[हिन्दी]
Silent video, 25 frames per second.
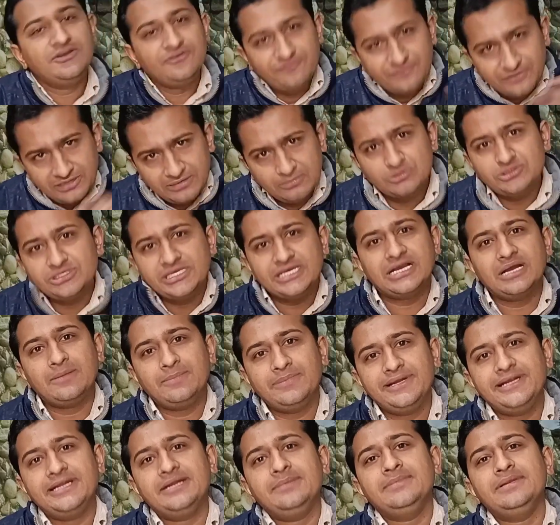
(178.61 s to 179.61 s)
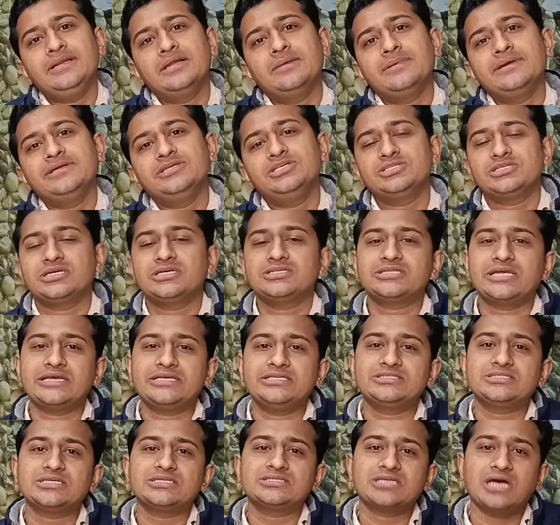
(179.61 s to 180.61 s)
फिर मुझे एक अपडेट मिला भाई जिसका
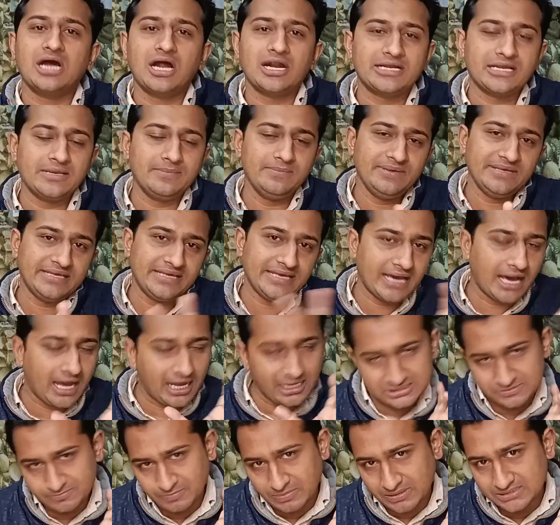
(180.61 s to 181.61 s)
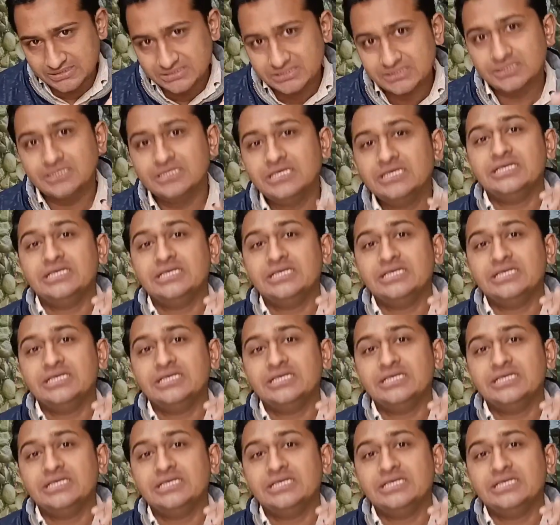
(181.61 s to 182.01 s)
साइज था साठ एम के आसपास